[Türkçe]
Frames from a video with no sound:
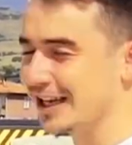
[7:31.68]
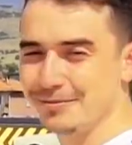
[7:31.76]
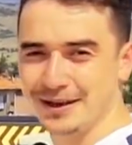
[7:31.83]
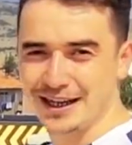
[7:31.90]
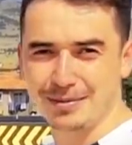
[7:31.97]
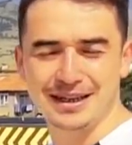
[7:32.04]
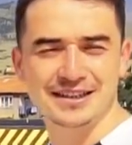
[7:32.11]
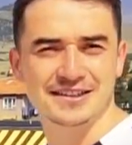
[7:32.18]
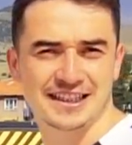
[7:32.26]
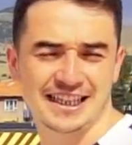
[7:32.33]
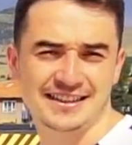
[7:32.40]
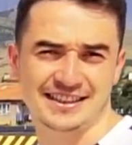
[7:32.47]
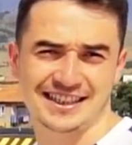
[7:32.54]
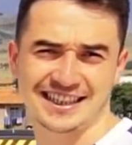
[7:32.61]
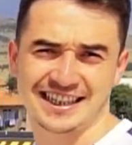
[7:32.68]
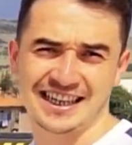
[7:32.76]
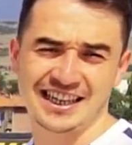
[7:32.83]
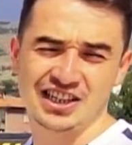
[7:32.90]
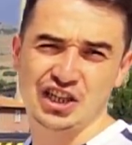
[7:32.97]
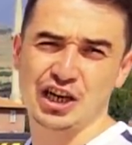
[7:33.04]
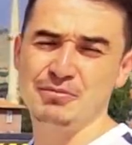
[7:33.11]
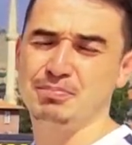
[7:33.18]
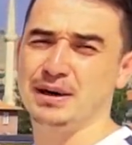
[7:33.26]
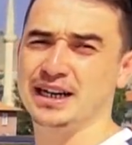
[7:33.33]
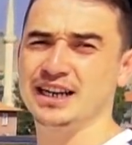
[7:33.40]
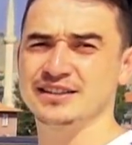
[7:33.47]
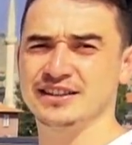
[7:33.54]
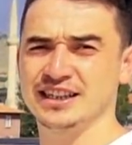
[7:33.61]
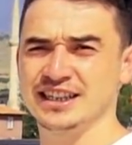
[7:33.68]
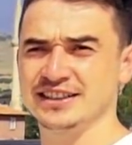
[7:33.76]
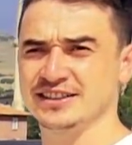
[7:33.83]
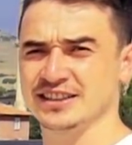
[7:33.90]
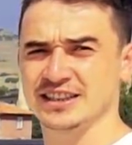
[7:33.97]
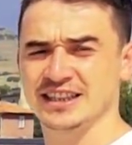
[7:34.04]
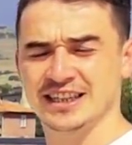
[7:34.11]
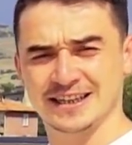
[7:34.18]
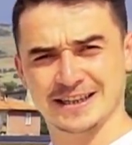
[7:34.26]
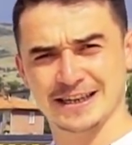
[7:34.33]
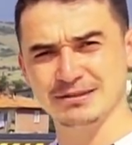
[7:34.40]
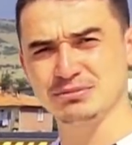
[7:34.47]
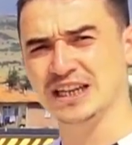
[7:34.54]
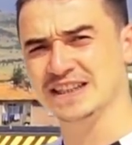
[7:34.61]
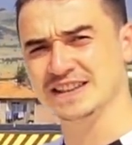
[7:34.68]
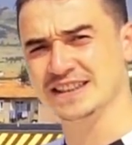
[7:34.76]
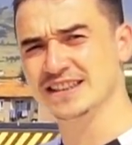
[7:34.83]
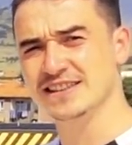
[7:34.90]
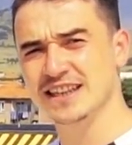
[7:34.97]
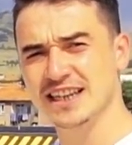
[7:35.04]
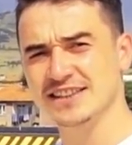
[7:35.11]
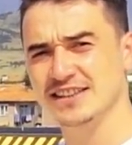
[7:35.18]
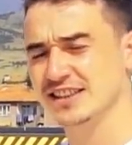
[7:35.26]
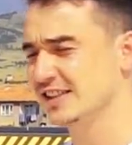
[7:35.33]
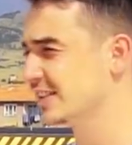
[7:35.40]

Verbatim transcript: Hem arabanıza yazık hem paranıza yazık hem kendinize yazık.